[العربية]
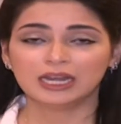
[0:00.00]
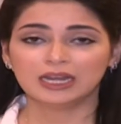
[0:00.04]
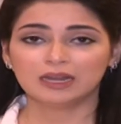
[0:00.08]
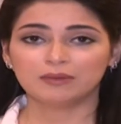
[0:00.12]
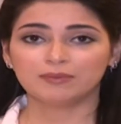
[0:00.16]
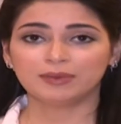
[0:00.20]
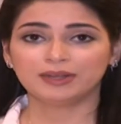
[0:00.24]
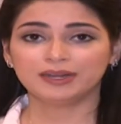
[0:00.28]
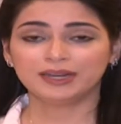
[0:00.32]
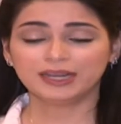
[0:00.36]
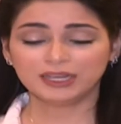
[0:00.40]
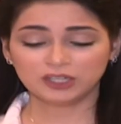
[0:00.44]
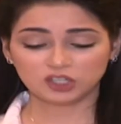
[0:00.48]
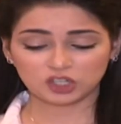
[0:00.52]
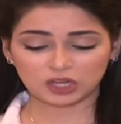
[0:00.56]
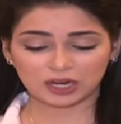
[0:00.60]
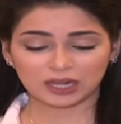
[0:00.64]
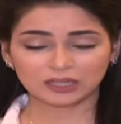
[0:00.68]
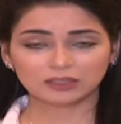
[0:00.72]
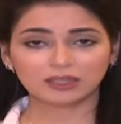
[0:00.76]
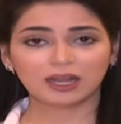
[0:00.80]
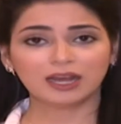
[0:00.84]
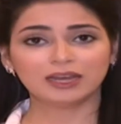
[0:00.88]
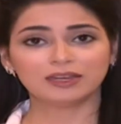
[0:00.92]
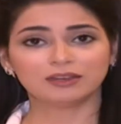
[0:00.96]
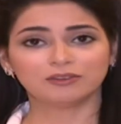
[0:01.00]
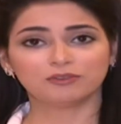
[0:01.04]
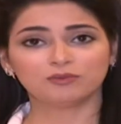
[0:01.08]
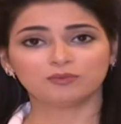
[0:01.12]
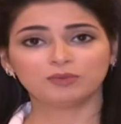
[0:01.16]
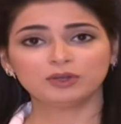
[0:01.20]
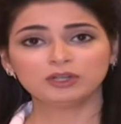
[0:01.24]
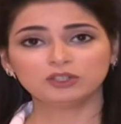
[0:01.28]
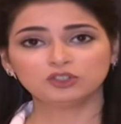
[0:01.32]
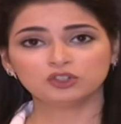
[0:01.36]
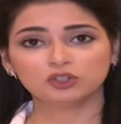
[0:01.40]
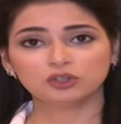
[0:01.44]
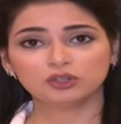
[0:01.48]
لما نحشي القطايف
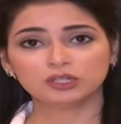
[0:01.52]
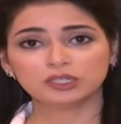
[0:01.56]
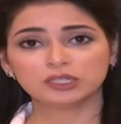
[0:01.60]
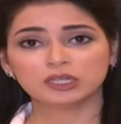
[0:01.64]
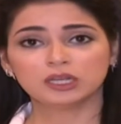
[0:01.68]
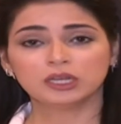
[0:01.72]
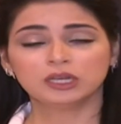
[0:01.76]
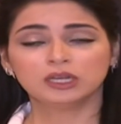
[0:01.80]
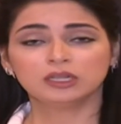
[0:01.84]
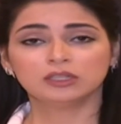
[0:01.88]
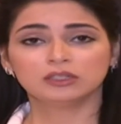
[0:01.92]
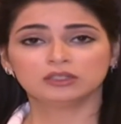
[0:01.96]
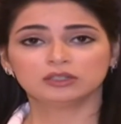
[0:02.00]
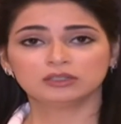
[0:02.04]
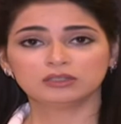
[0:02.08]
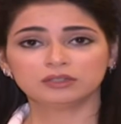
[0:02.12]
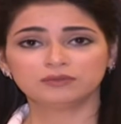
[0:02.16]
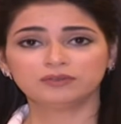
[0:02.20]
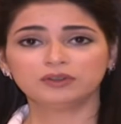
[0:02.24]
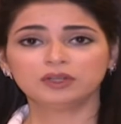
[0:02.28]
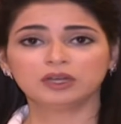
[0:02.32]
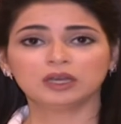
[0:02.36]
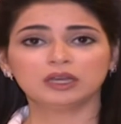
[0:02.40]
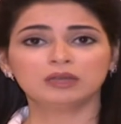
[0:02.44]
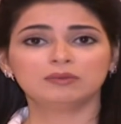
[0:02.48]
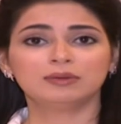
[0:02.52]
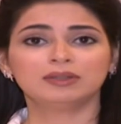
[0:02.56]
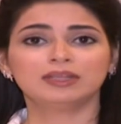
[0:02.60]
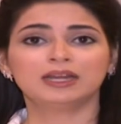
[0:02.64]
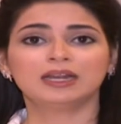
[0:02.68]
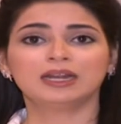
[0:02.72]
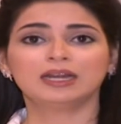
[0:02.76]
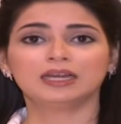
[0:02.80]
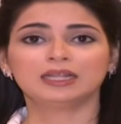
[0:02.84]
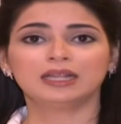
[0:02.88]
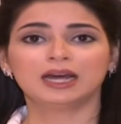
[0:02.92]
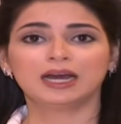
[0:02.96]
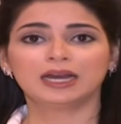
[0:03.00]
بالجوز ترتفع قيمتها
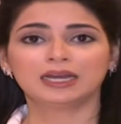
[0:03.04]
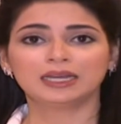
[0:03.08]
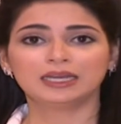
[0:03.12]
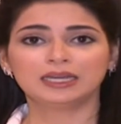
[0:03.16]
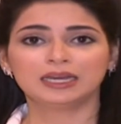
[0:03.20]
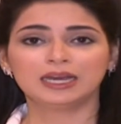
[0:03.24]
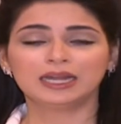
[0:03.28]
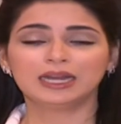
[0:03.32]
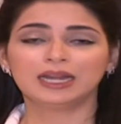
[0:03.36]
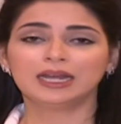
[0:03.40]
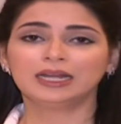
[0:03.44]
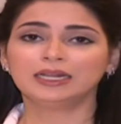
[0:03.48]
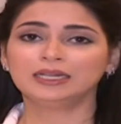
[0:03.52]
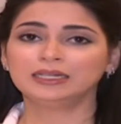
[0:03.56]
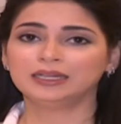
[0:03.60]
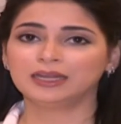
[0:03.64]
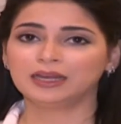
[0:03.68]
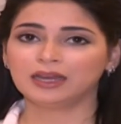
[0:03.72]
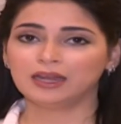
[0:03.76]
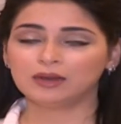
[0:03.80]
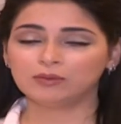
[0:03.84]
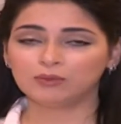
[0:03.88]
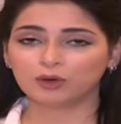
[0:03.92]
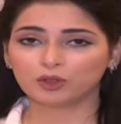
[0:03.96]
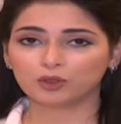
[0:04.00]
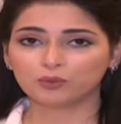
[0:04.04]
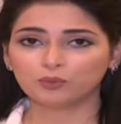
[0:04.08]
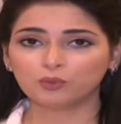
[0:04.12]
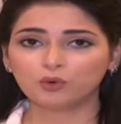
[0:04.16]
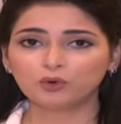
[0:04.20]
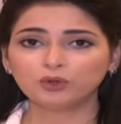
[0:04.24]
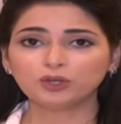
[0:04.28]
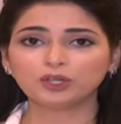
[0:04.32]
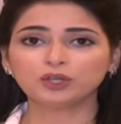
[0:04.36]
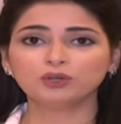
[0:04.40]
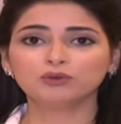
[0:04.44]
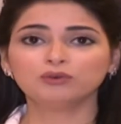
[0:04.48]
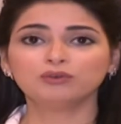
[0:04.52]
الغذائيه لان
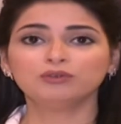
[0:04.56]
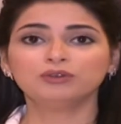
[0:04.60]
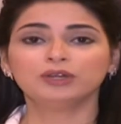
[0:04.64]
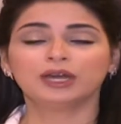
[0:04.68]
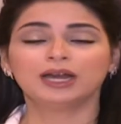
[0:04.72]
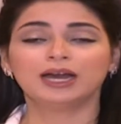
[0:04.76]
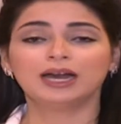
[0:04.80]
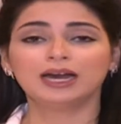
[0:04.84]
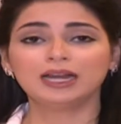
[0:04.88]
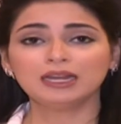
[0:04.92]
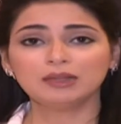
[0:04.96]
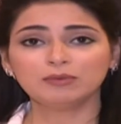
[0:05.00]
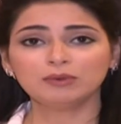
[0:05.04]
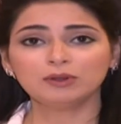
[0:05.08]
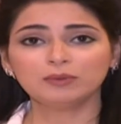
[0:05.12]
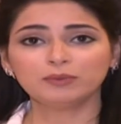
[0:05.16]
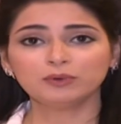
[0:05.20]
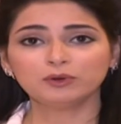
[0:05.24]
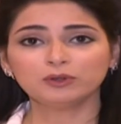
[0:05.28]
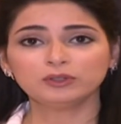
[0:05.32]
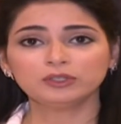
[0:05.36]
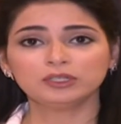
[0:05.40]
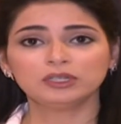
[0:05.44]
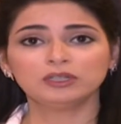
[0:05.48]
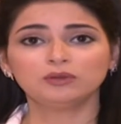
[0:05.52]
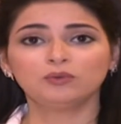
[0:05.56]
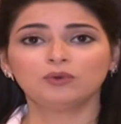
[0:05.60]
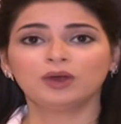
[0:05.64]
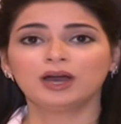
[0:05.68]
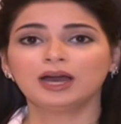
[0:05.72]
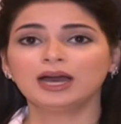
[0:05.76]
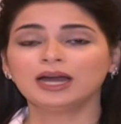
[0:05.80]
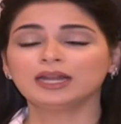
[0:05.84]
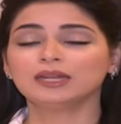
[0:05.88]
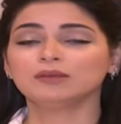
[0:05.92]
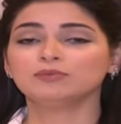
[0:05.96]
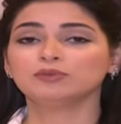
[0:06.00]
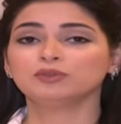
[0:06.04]
المضمون يكون عالي بالبروتين
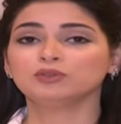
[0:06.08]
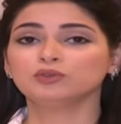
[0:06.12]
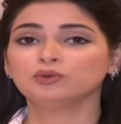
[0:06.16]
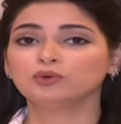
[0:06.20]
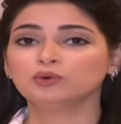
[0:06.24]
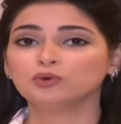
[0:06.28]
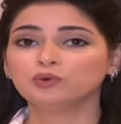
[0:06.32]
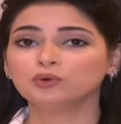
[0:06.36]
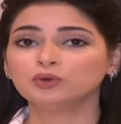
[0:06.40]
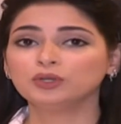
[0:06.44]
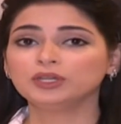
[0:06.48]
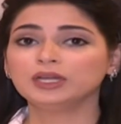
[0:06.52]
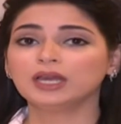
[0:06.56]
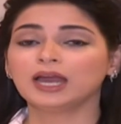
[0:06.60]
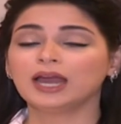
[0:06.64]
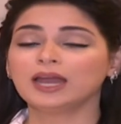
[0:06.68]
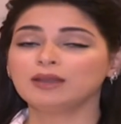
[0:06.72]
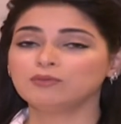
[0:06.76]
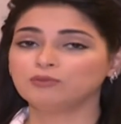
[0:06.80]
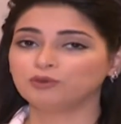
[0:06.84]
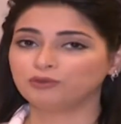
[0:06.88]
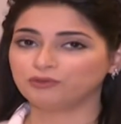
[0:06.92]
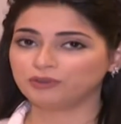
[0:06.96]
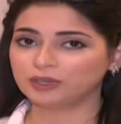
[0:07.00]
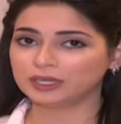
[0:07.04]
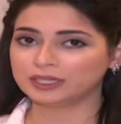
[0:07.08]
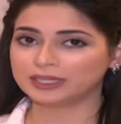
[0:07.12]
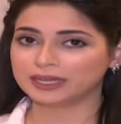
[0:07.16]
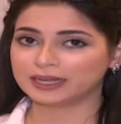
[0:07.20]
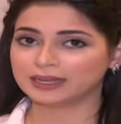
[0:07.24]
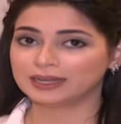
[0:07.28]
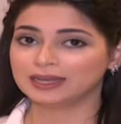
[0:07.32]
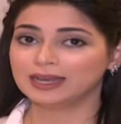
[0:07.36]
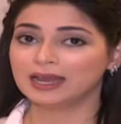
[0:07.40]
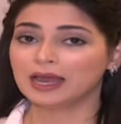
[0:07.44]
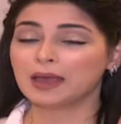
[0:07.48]
وعالي بالدهون المفيده